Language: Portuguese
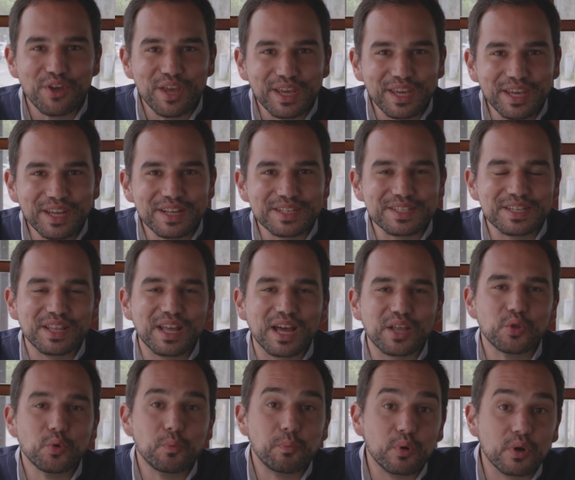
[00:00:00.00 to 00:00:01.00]
Foi aqui na
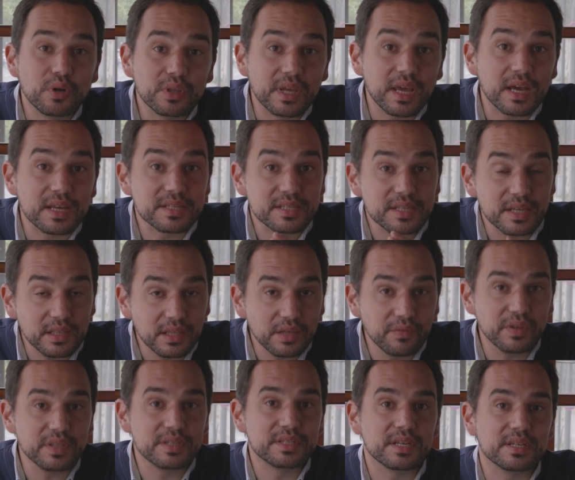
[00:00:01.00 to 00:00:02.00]
cidade do Porto que há
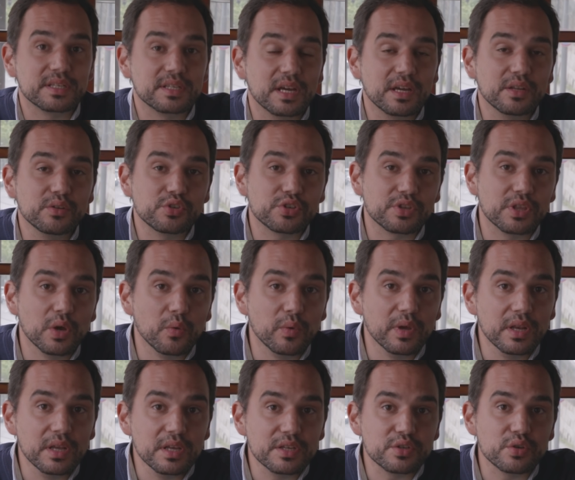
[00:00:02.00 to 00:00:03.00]
126 anos
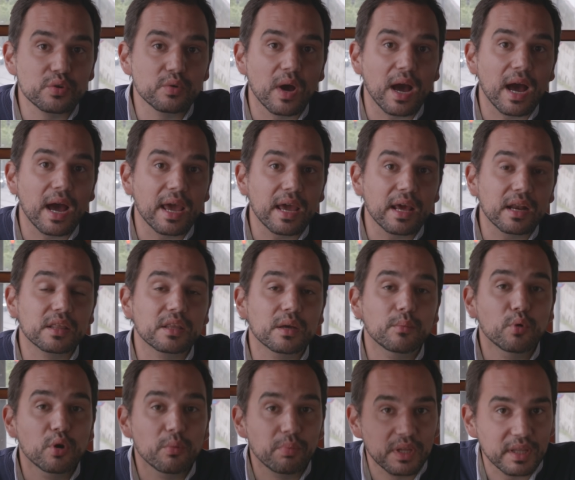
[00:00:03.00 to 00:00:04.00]
deu início à era da
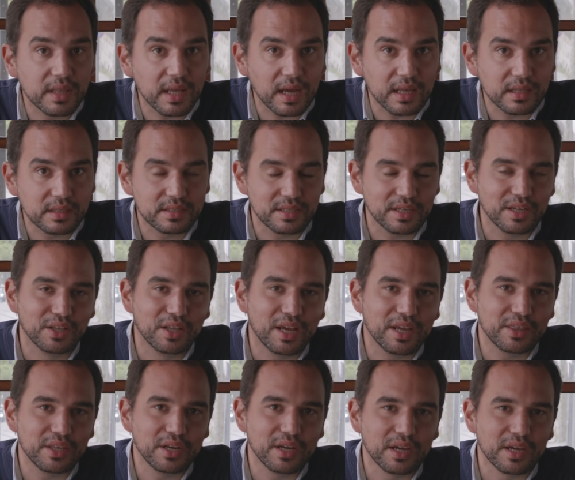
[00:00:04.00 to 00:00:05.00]
mobilidade
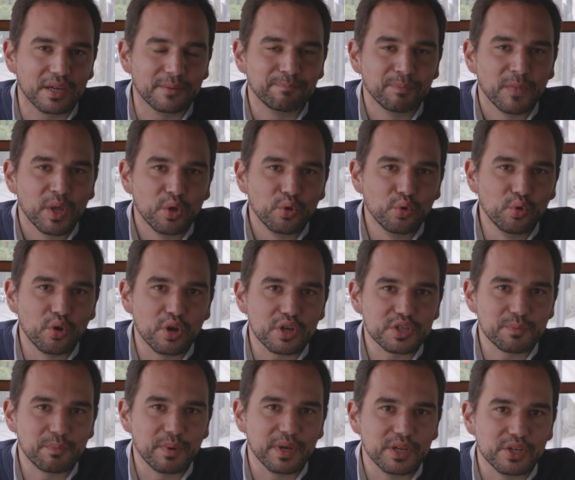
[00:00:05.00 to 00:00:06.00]
elétrica no
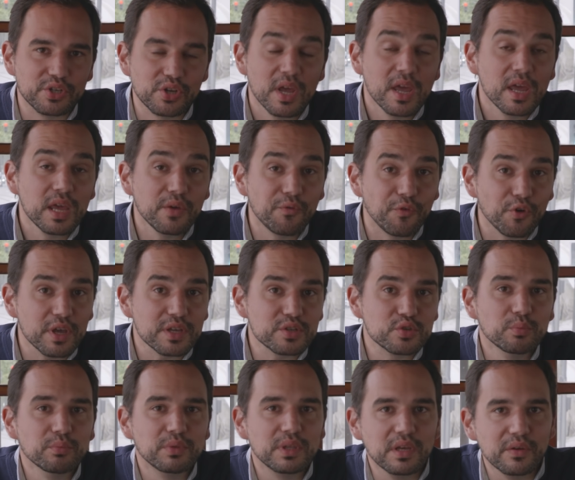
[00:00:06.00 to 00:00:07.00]
nosso país. E foi
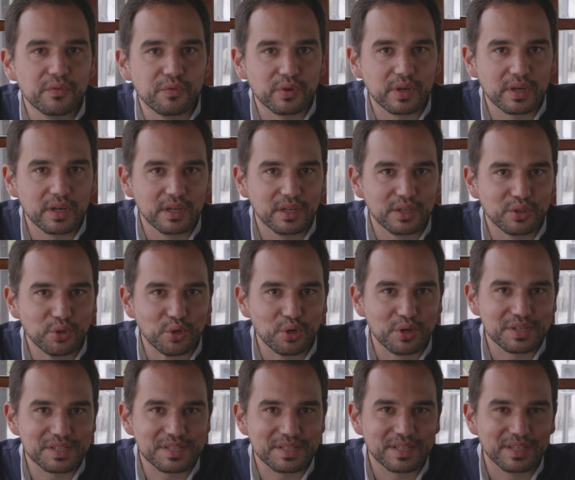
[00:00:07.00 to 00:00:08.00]
esse o motivo que
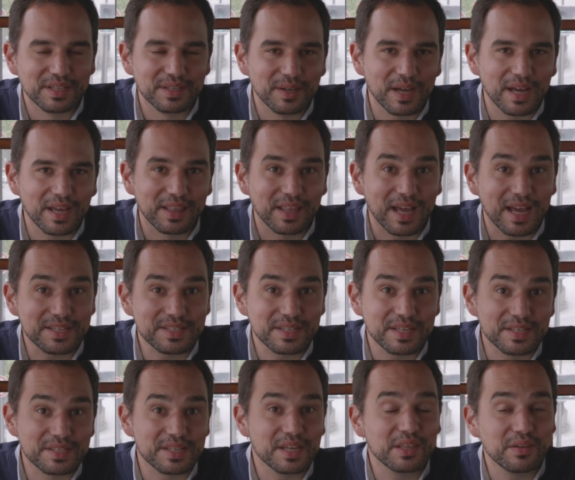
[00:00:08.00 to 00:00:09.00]
trouxe a
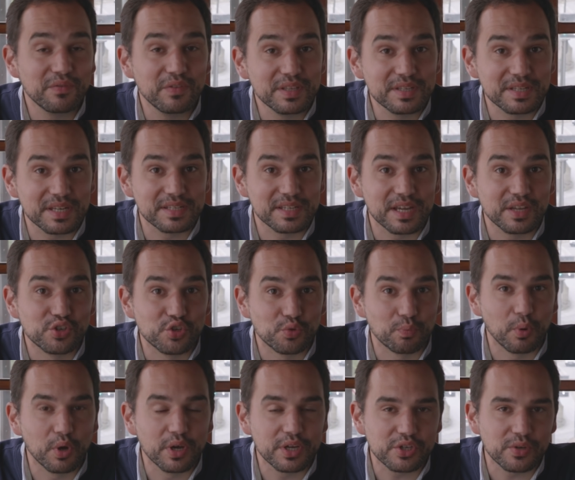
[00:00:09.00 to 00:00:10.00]
Dácia, 126 anos
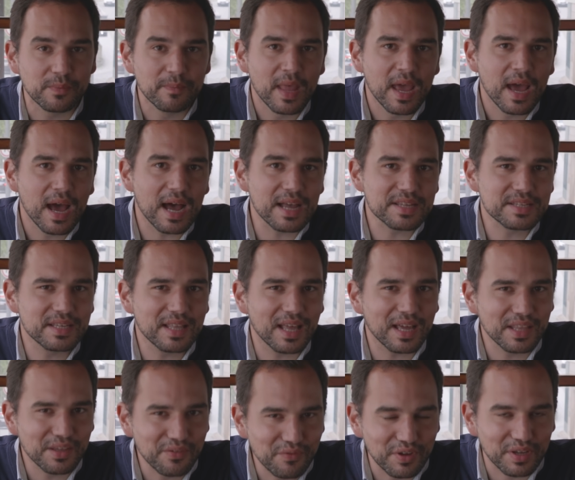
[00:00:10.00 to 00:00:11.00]
depois, à
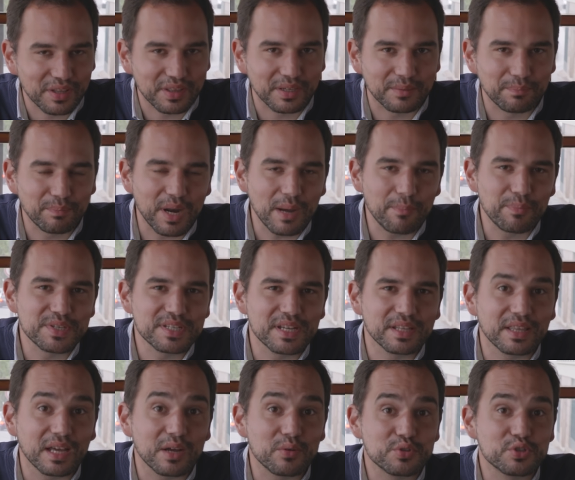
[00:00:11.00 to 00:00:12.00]
cidade invicta, para
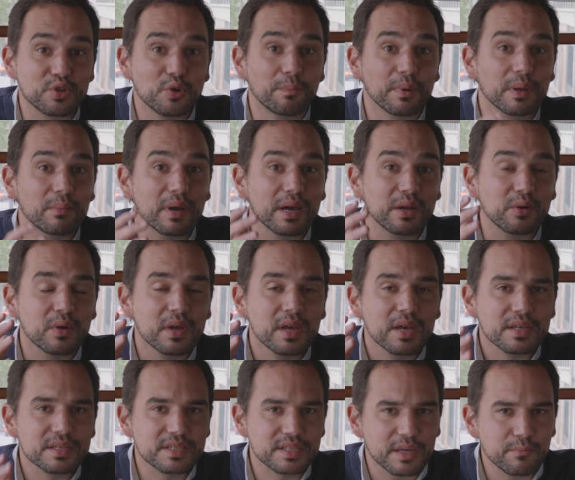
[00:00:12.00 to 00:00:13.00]
apresentar o seu primeiro
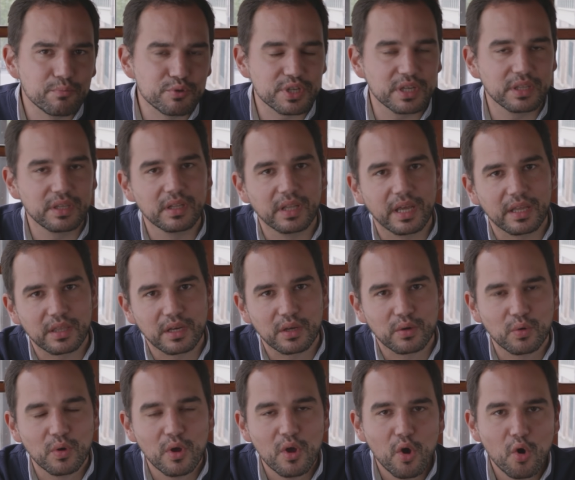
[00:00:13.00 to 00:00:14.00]
100% elétrico.